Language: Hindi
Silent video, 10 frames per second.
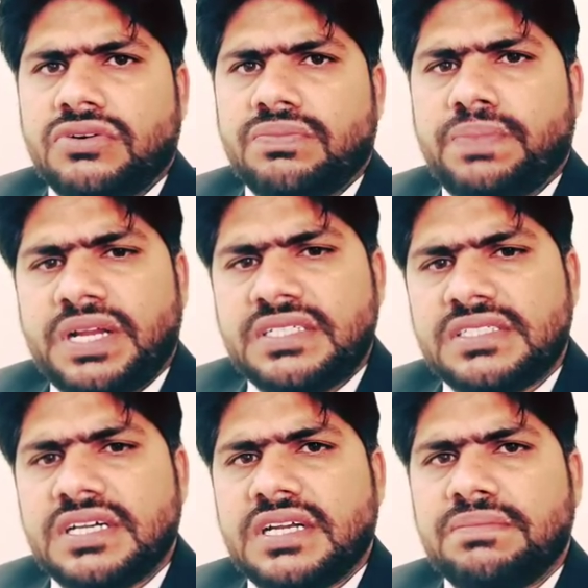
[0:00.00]
और
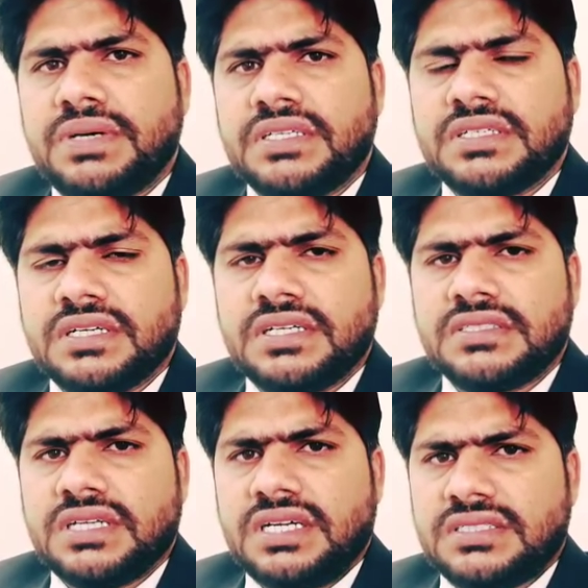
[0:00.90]
प्राइस की अगर हम बात करें
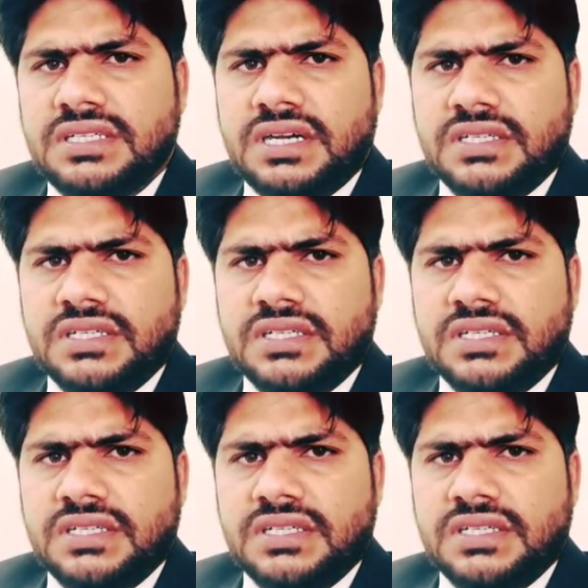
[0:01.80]
सात से